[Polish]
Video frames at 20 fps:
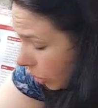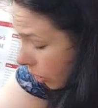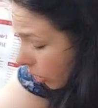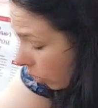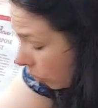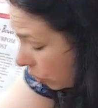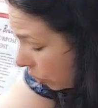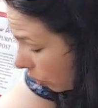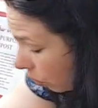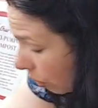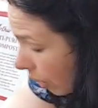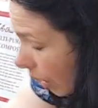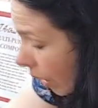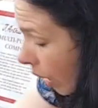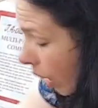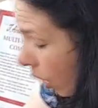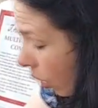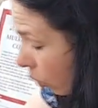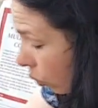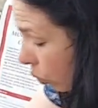I to są
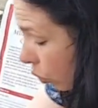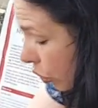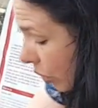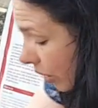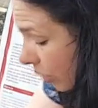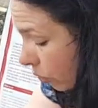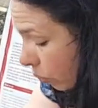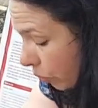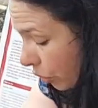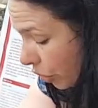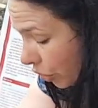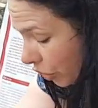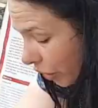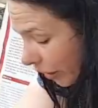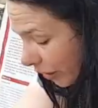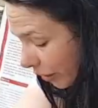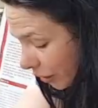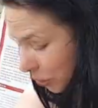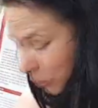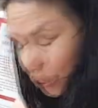różne
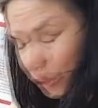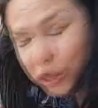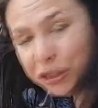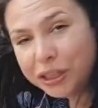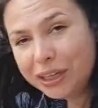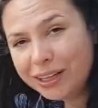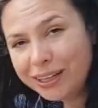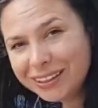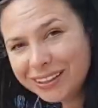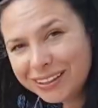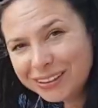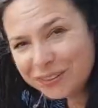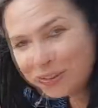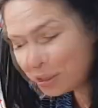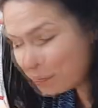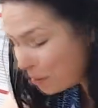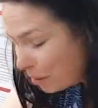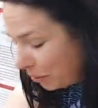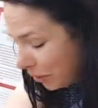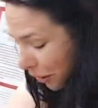cukinie. Te cukinie, e,
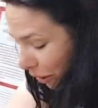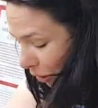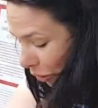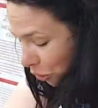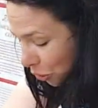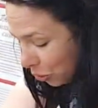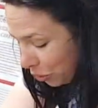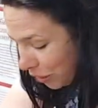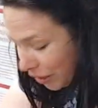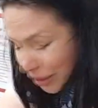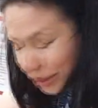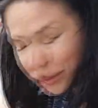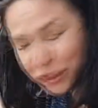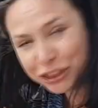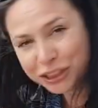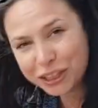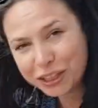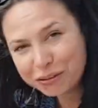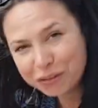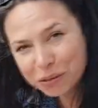które mają takie żółte
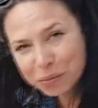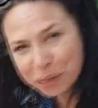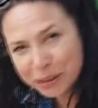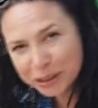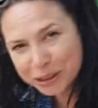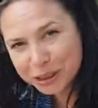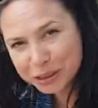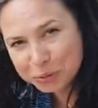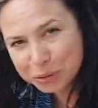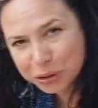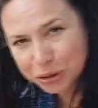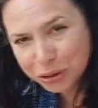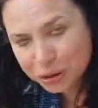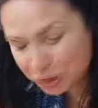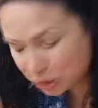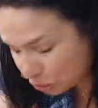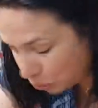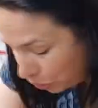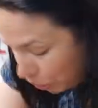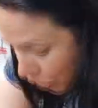liście, wyobraźcie sobie, że to
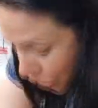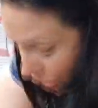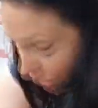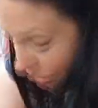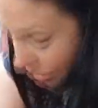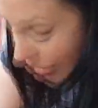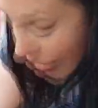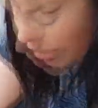jest cukinia